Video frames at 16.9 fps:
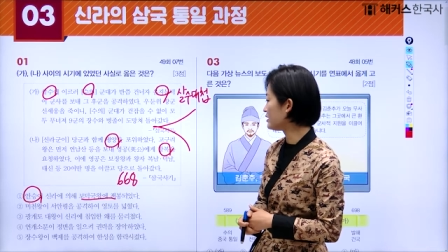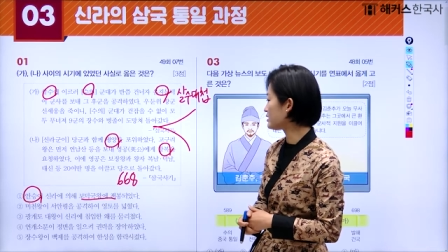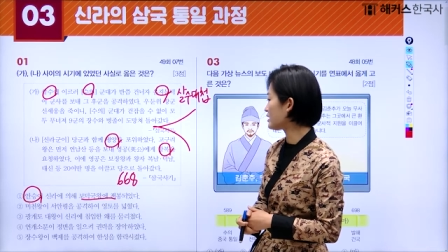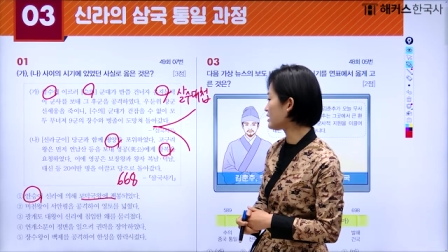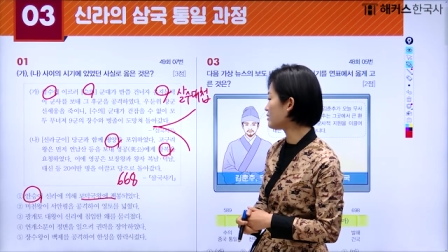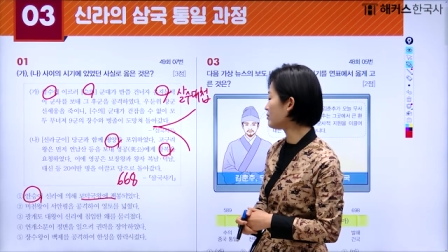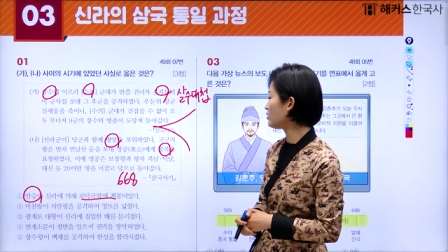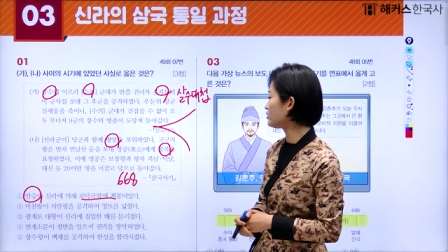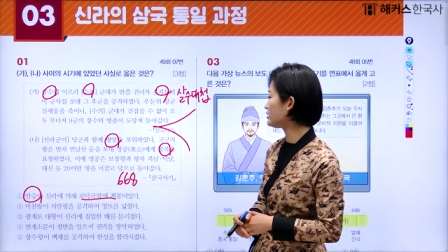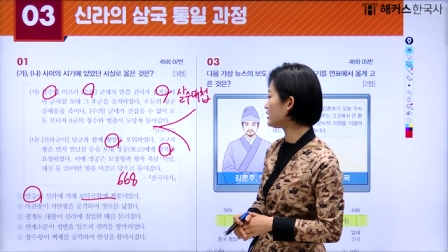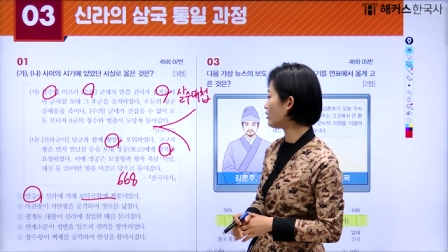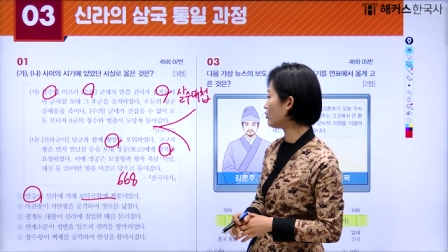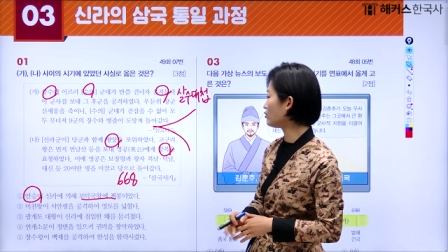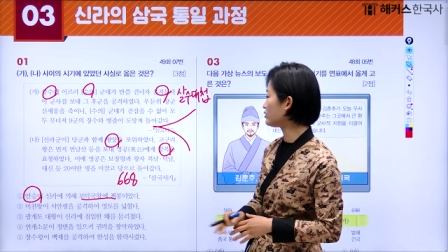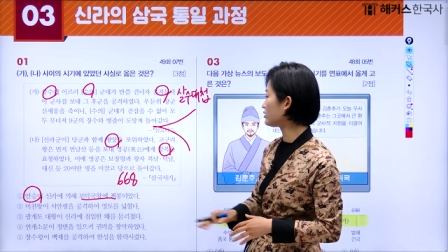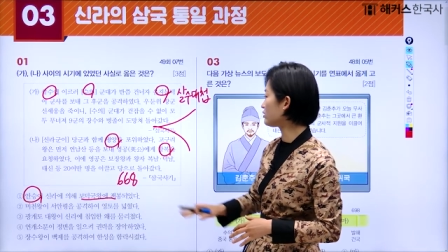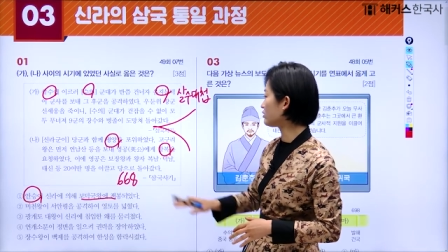1번이
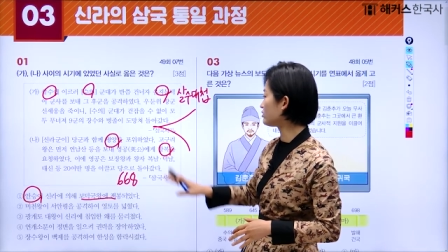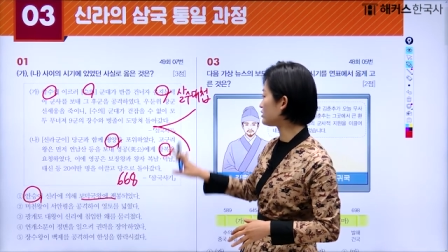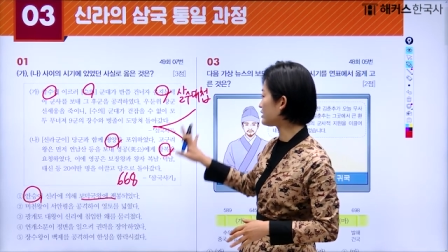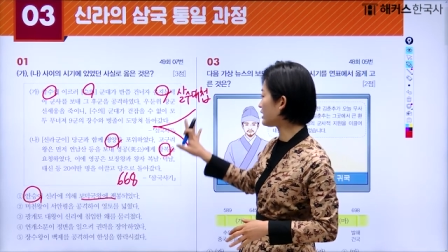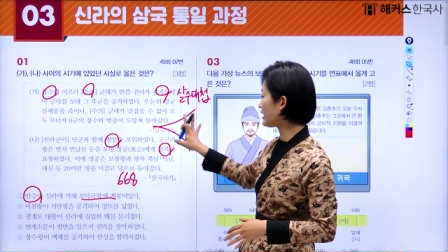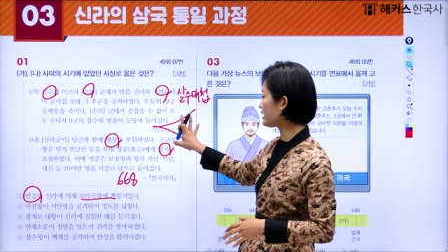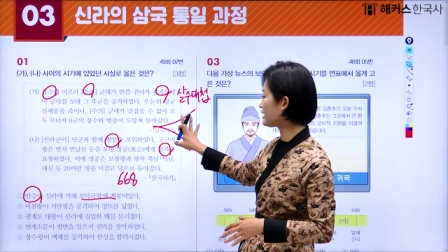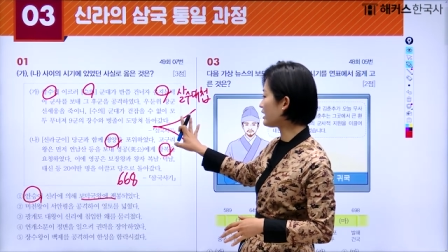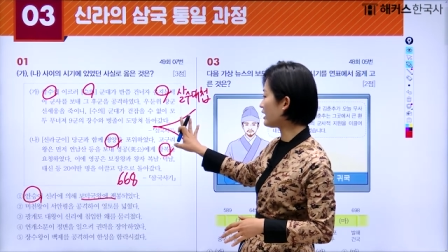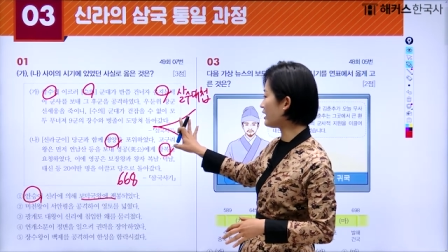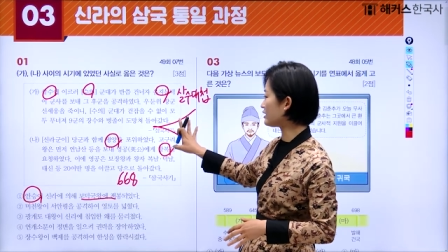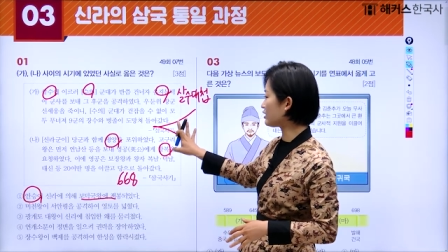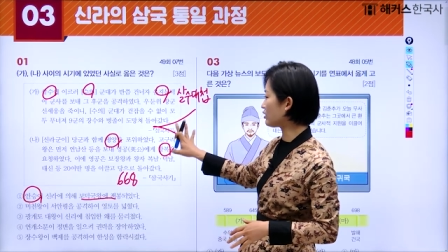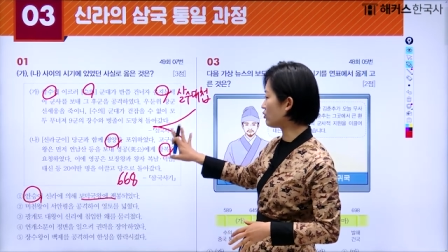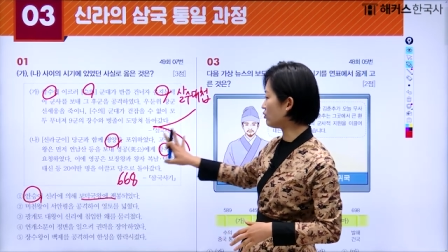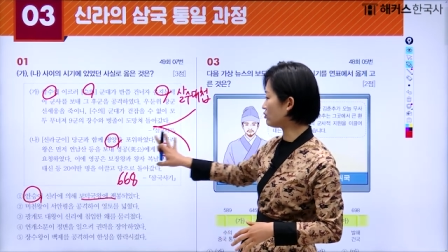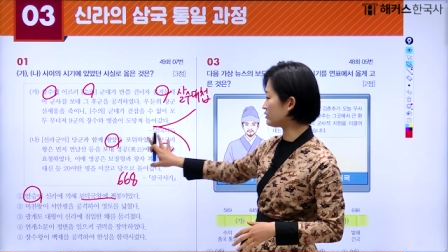나오는 거는 사이가
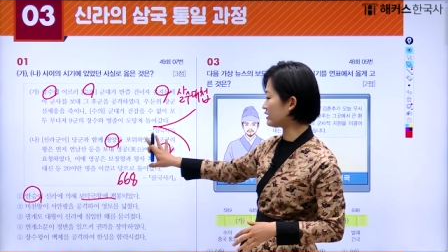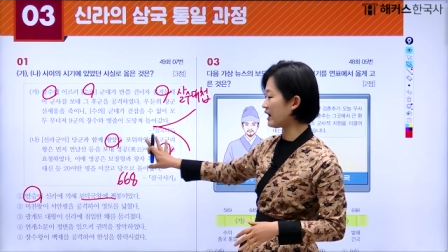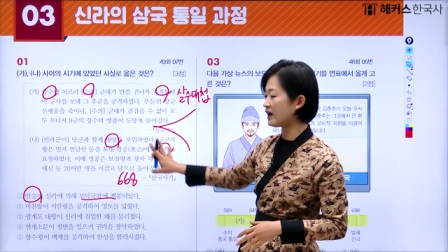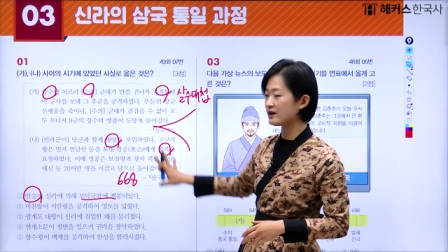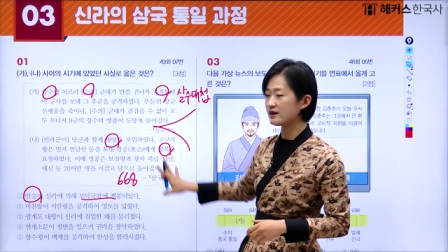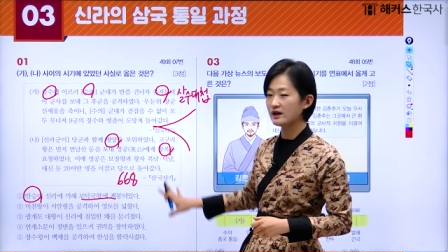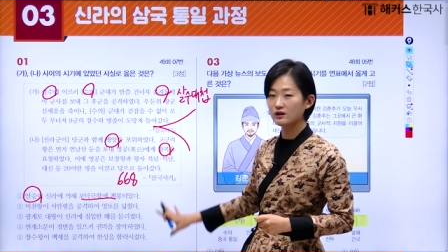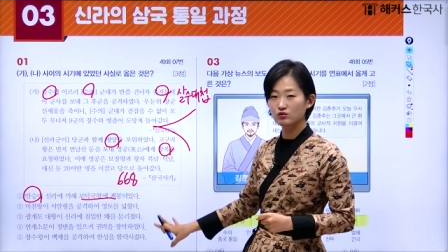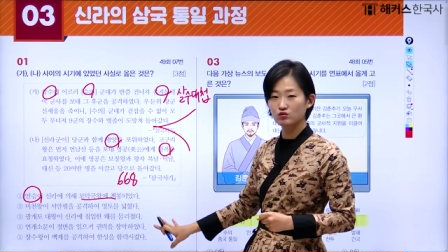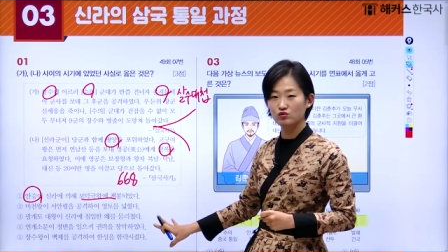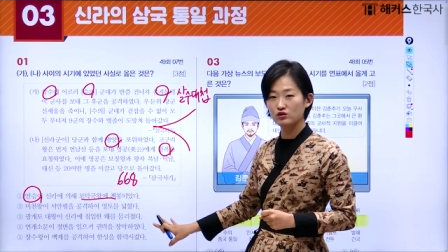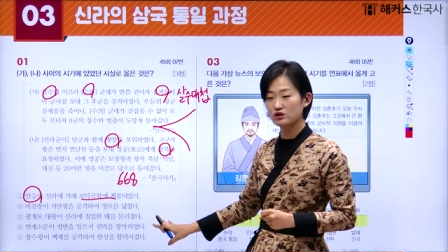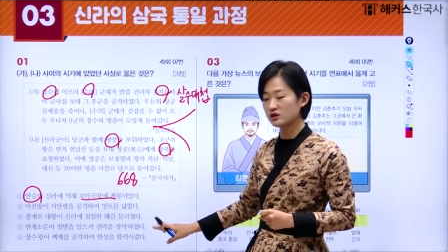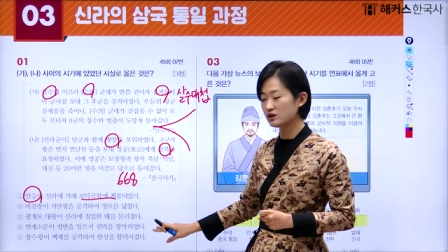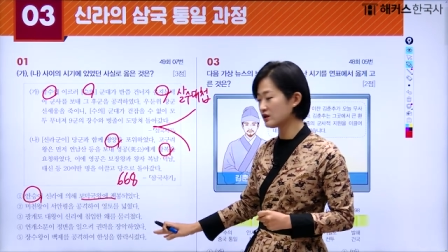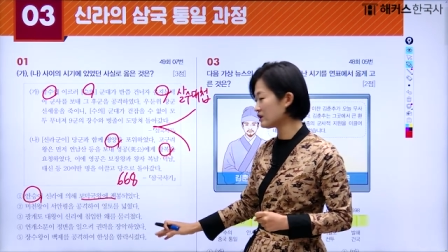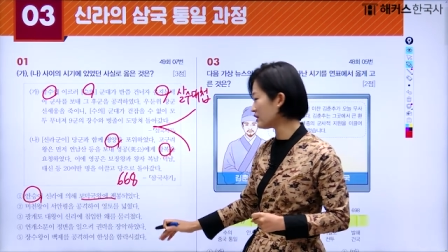아니고 나의
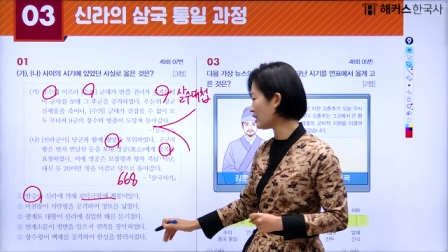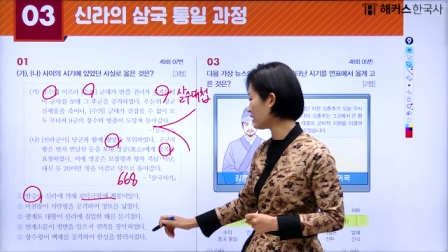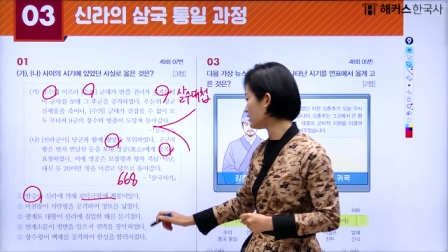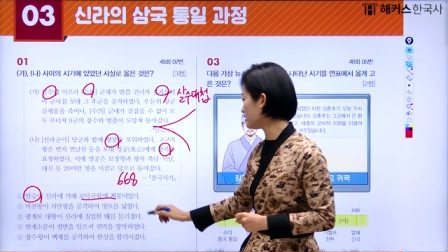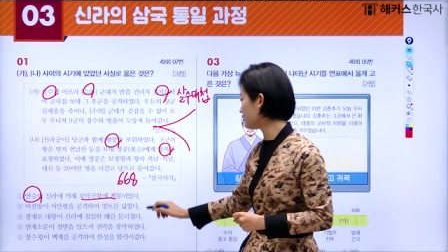뒤시기의